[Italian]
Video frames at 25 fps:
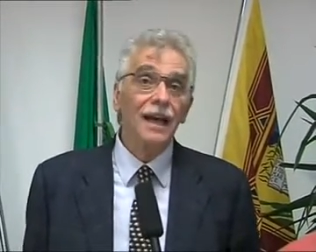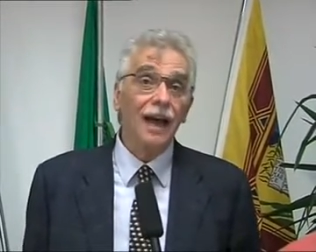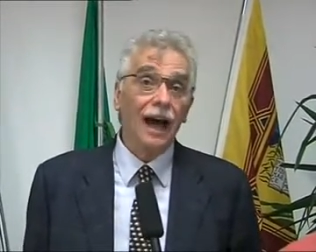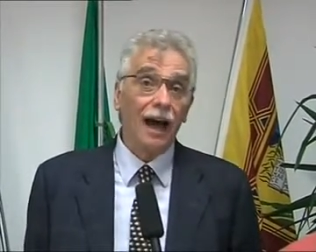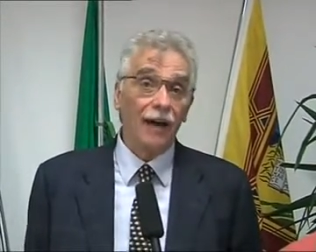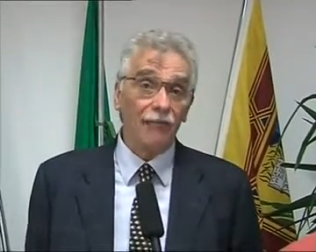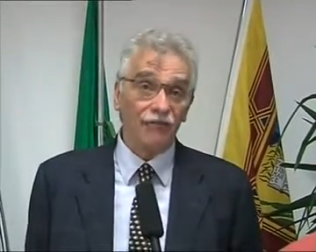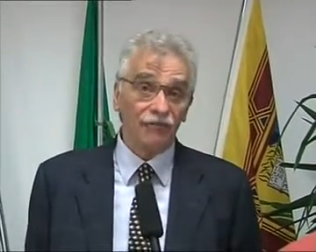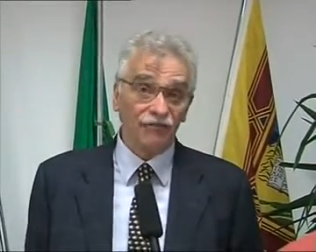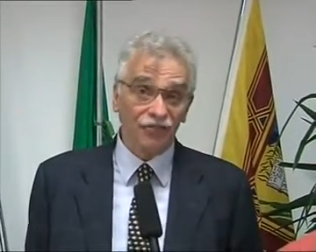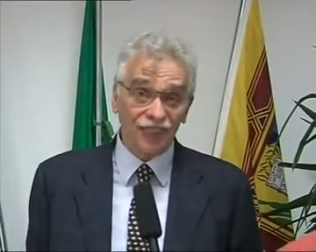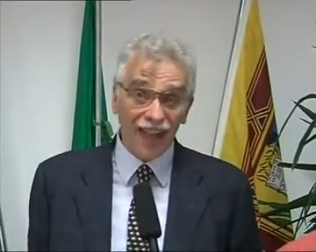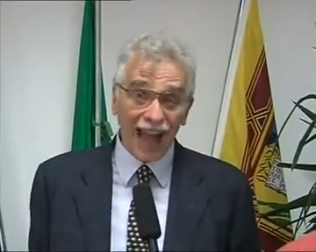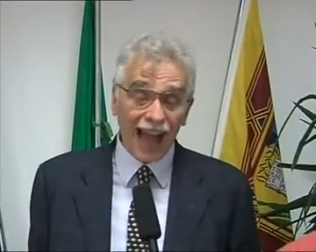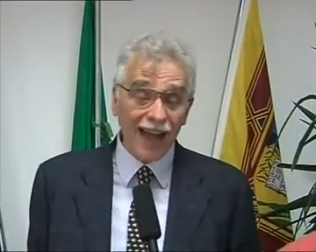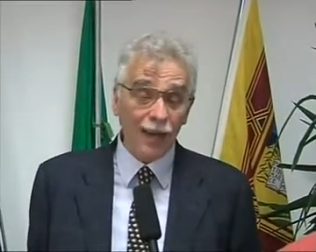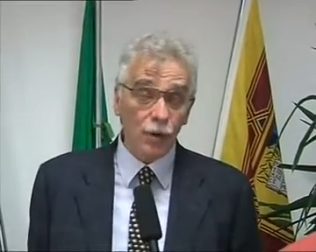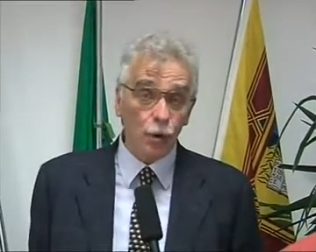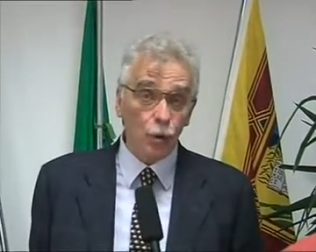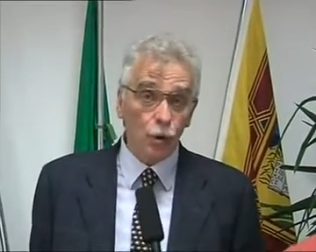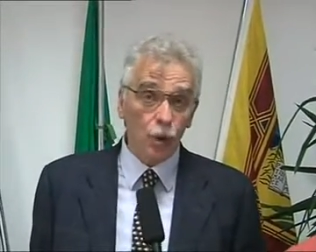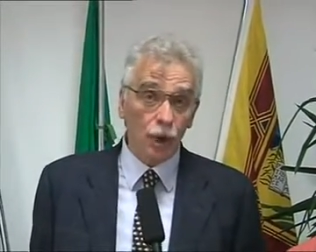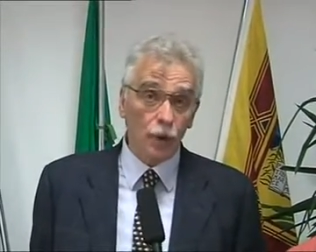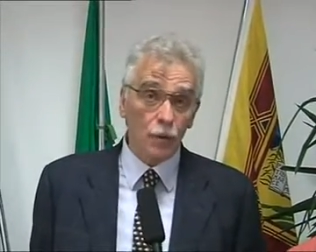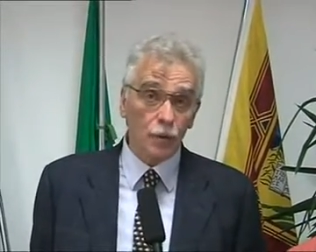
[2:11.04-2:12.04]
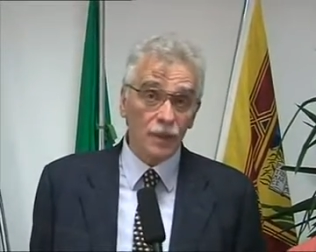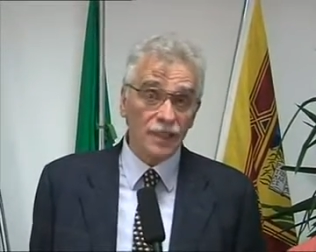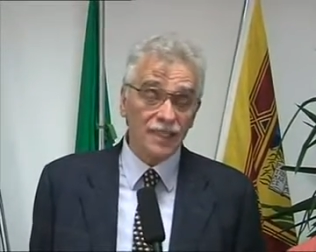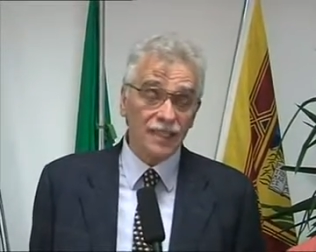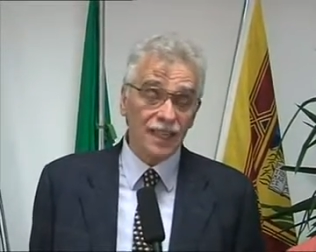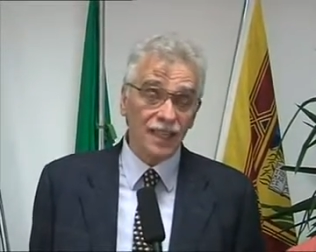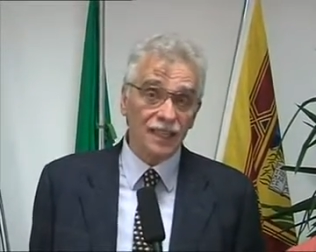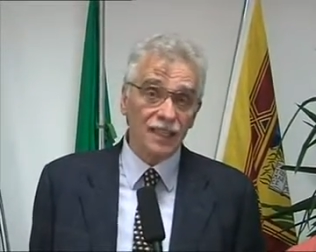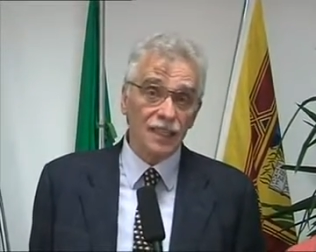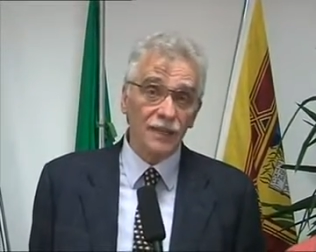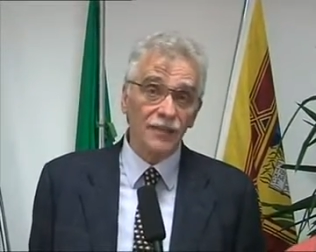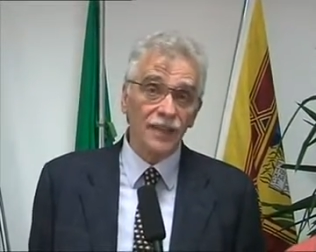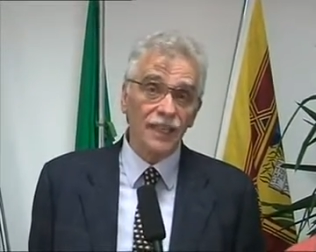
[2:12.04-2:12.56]
A fianco a
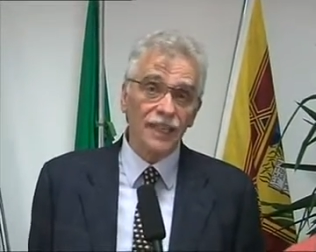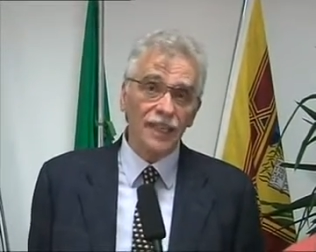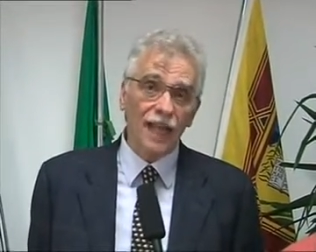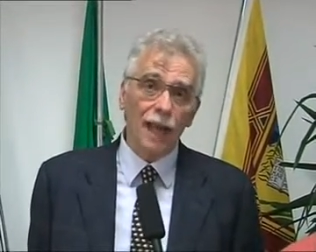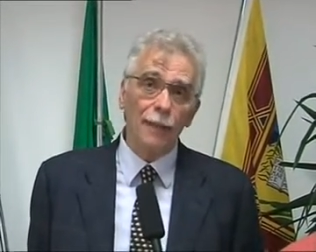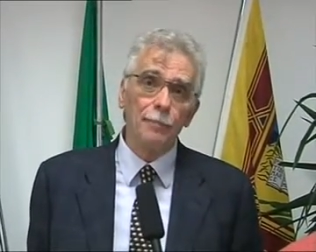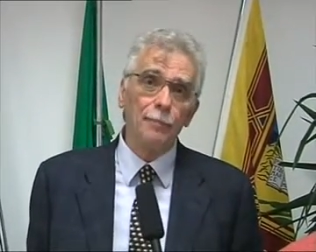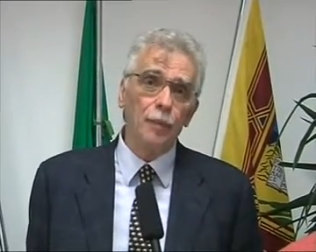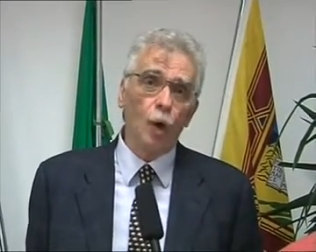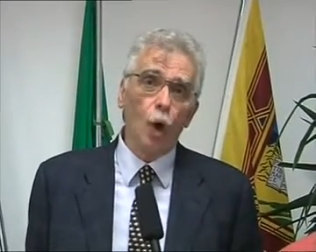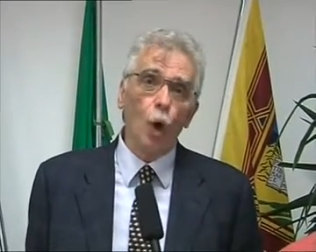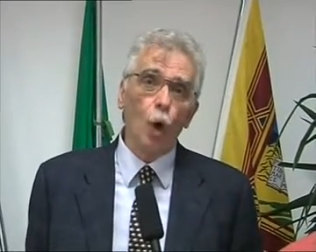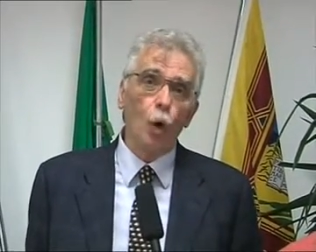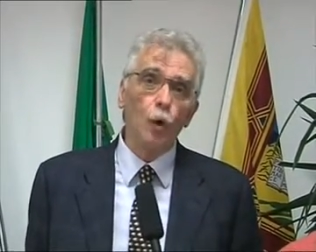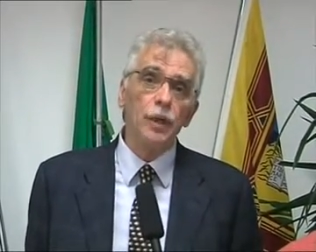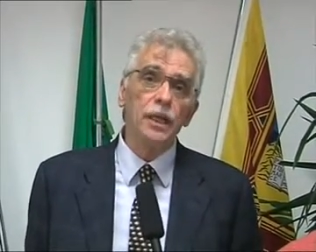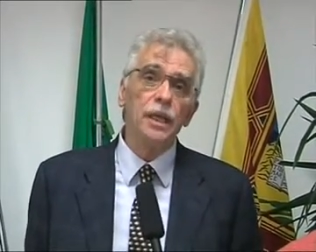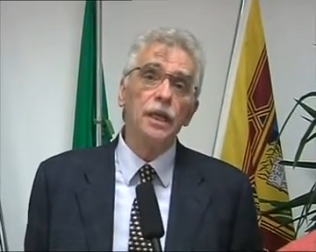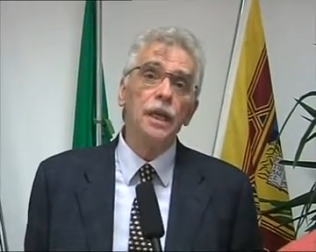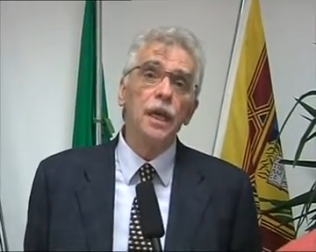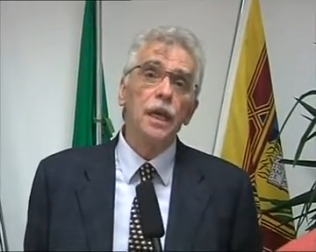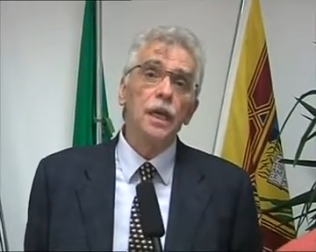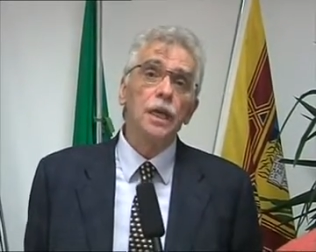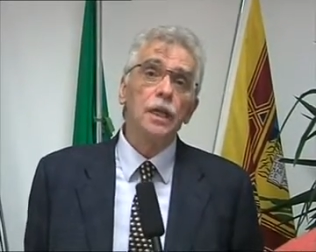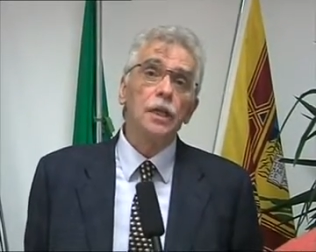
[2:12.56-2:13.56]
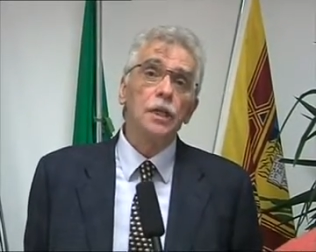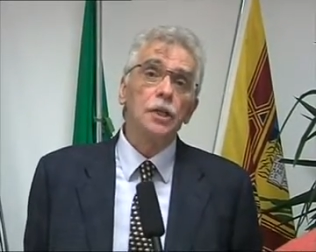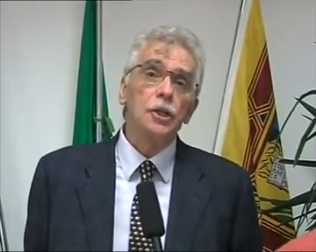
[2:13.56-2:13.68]
questa attività poi